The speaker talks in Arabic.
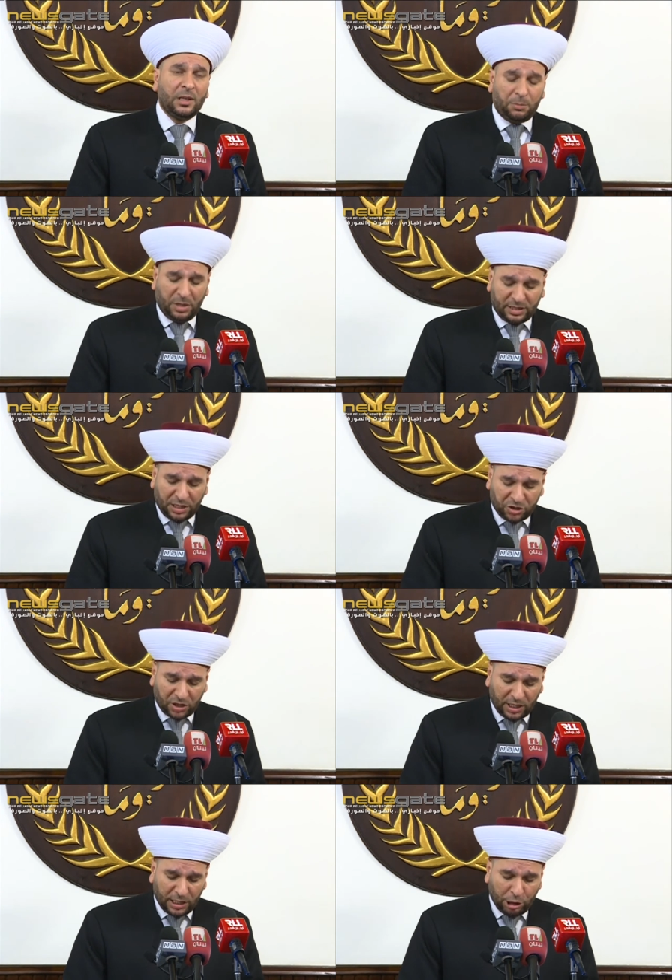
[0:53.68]

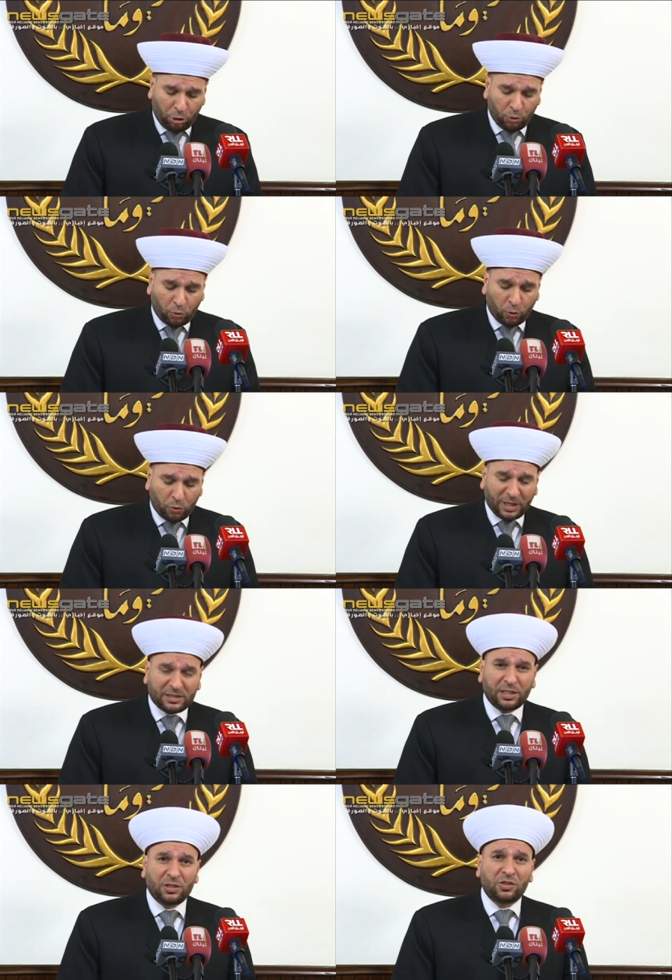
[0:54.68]
بتشكيل
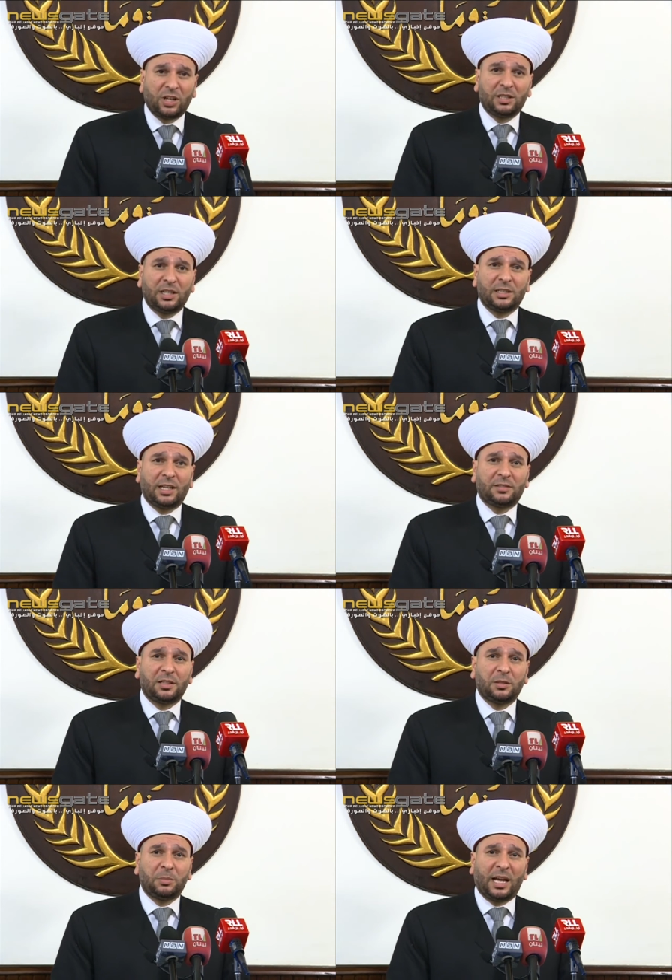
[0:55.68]
حكومه جديده
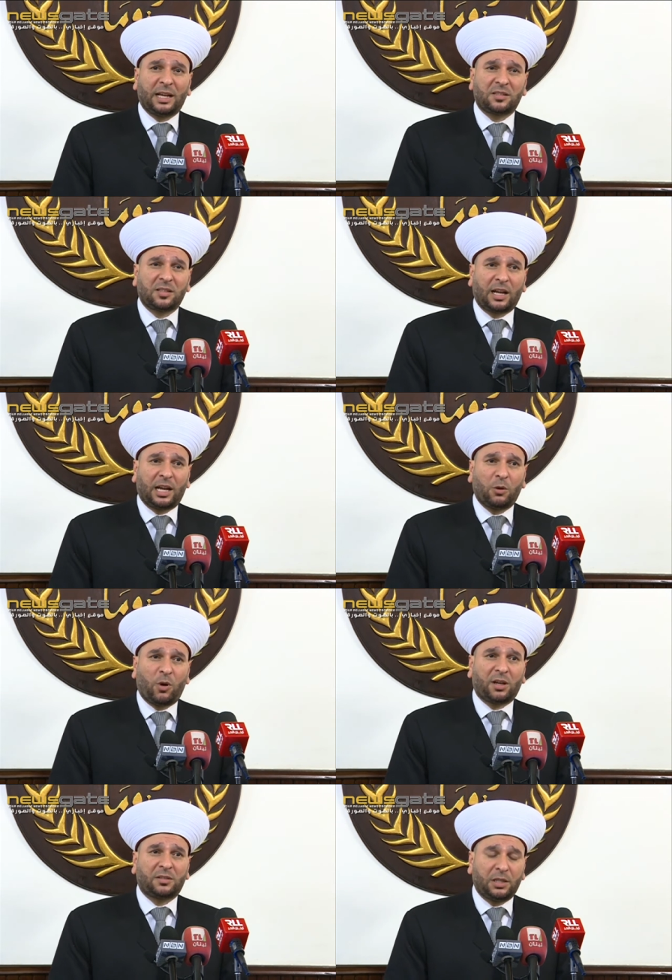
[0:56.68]
باسرع
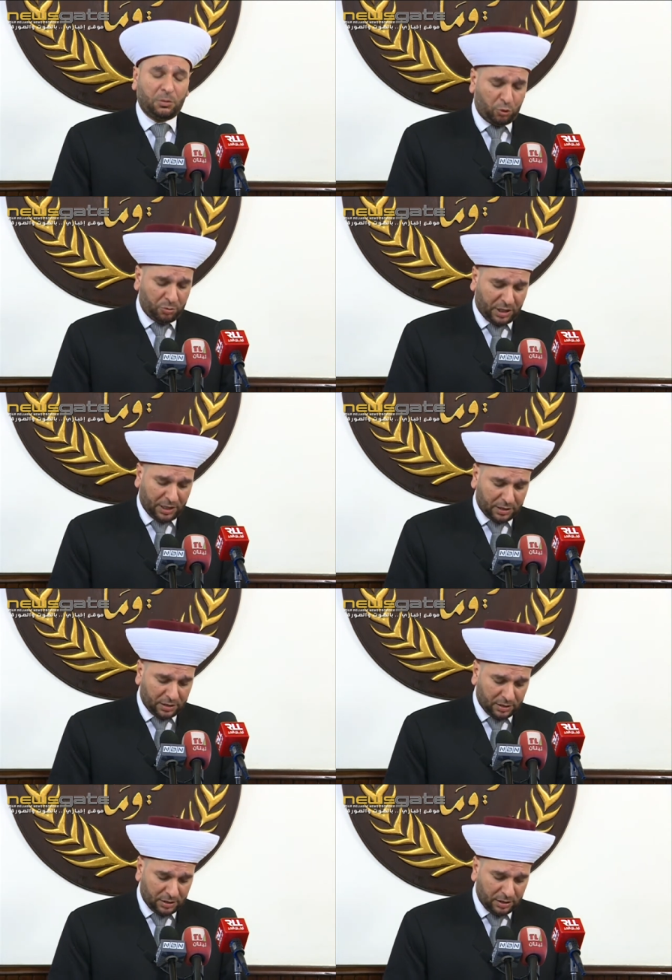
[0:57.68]
وقت
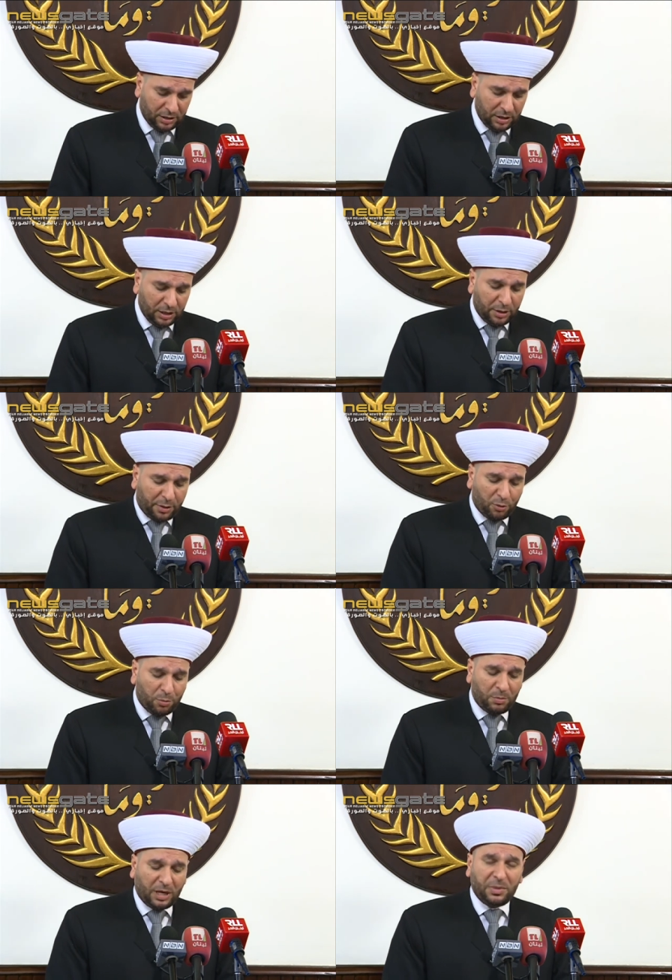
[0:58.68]
ممكن
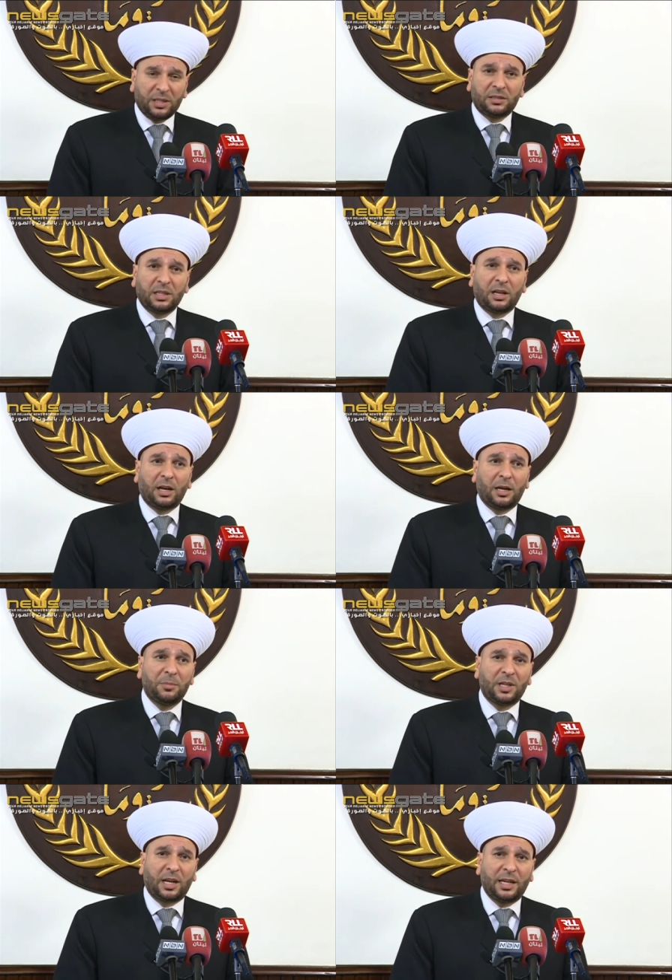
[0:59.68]
ثم
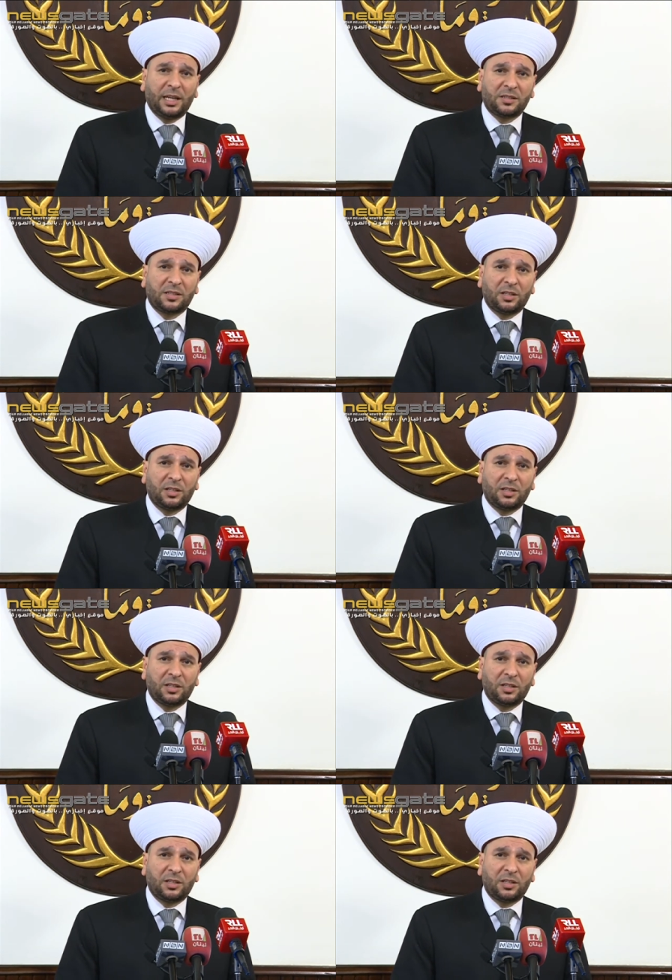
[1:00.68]
بانتخاب رئيس